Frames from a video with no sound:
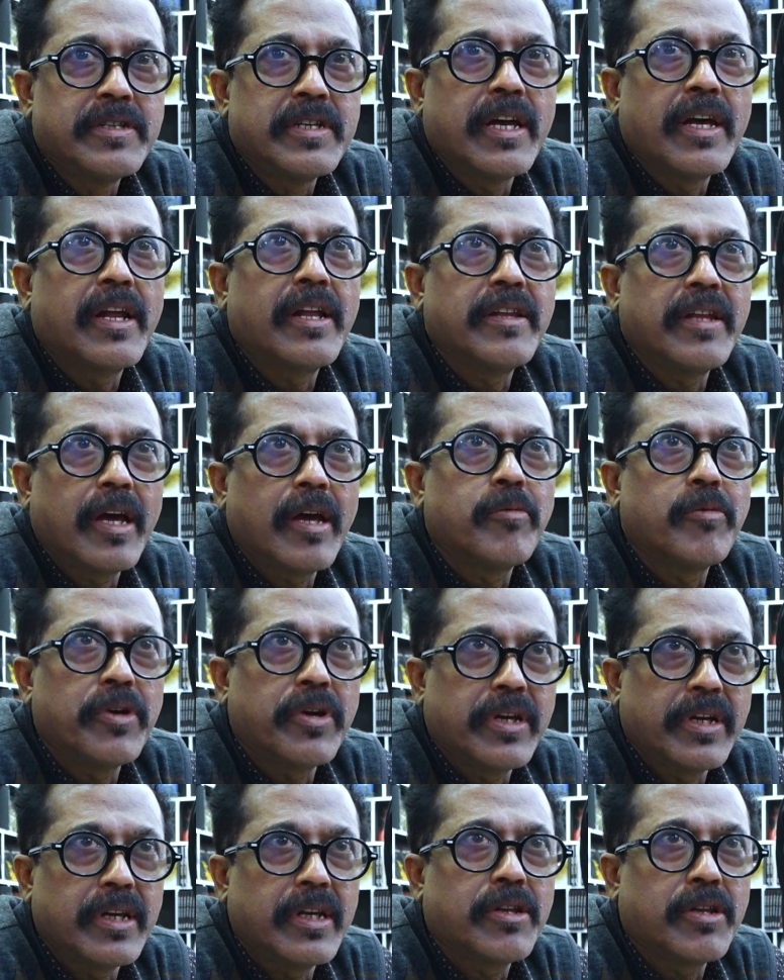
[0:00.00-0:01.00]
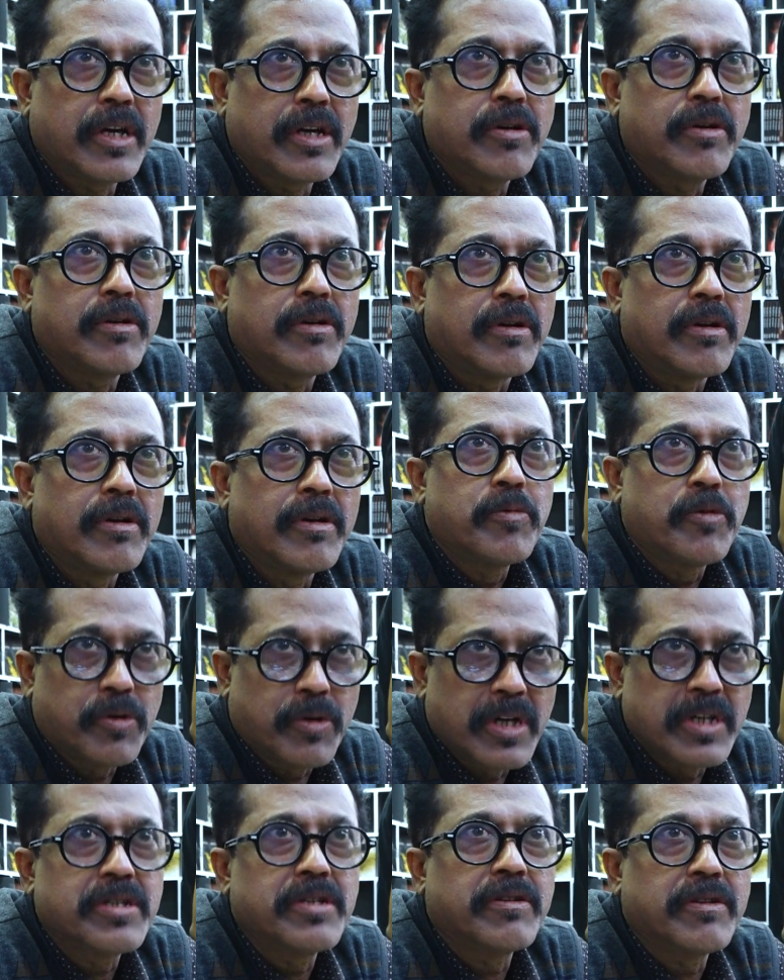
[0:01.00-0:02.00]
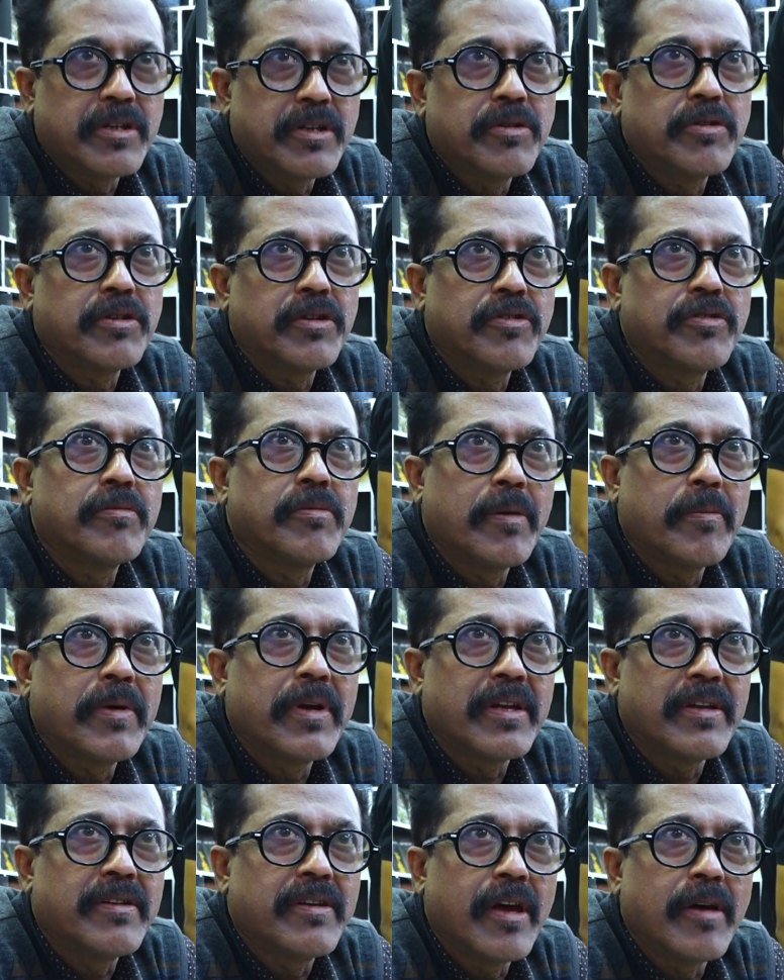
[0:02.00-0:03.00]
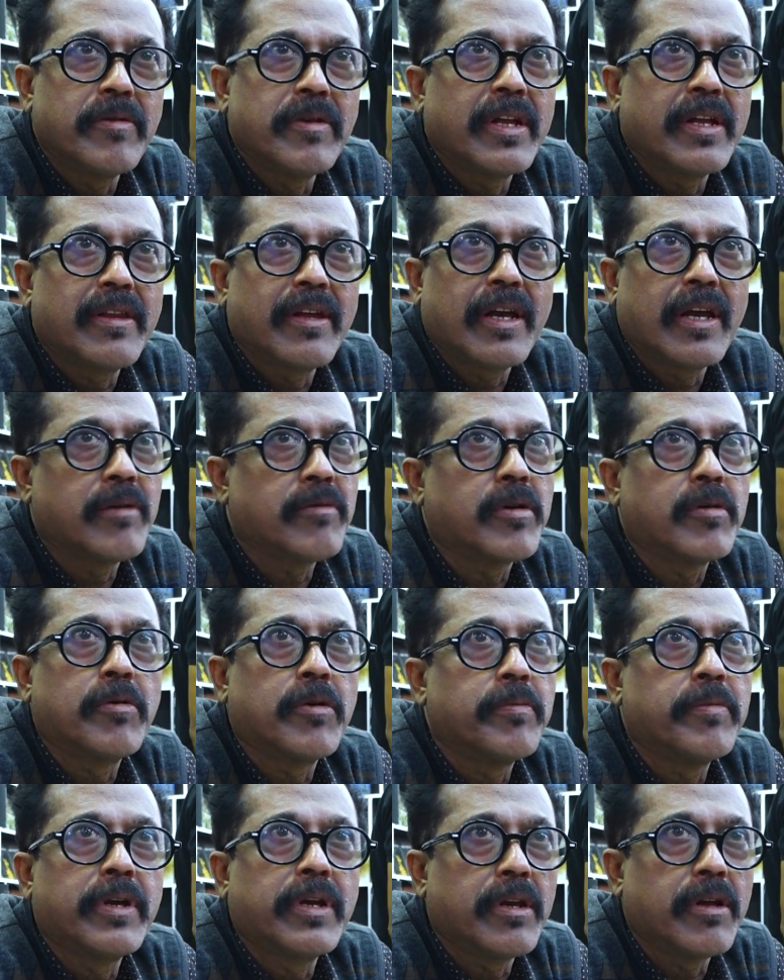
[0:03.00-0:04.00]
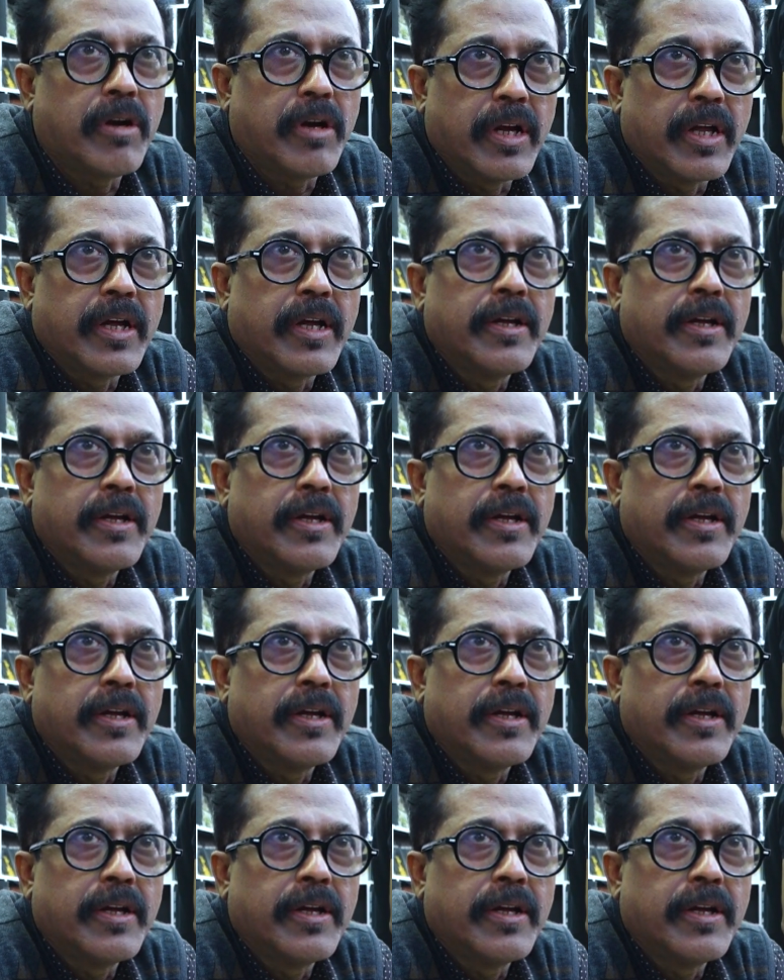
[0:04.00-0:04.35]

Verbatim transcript: চেহারা দেখা বই কিনা তো এখন প্রকাশ্য করে তো কিছু ব্যাপার আছে আমি না থাকলে আবার বই বিক্রি হয়